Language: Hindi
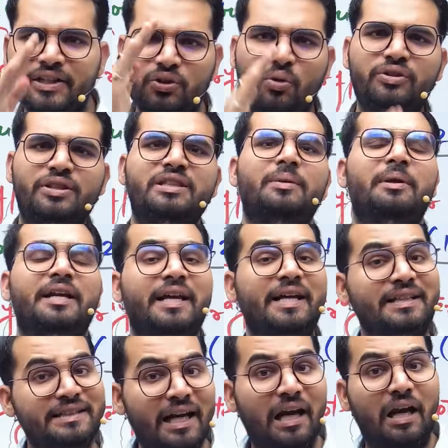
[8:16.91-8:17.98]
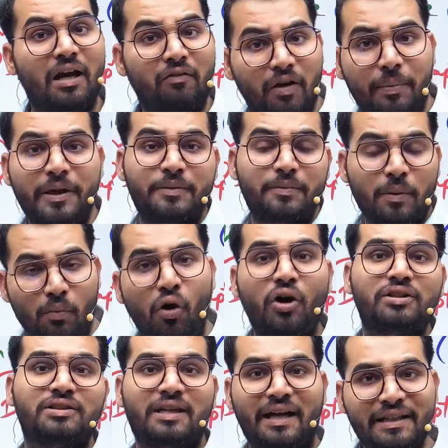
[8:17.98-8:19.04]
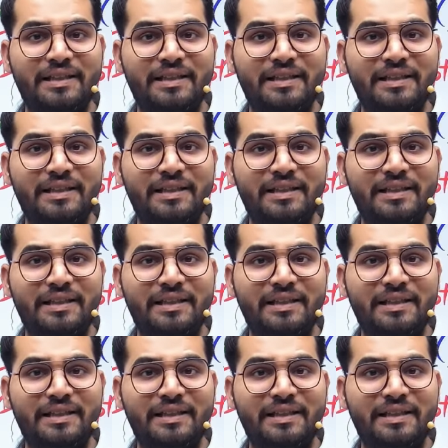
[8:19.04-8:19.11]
जो चीज़ें मिल रही है इसके अलावा भी इसमें बहुत सारी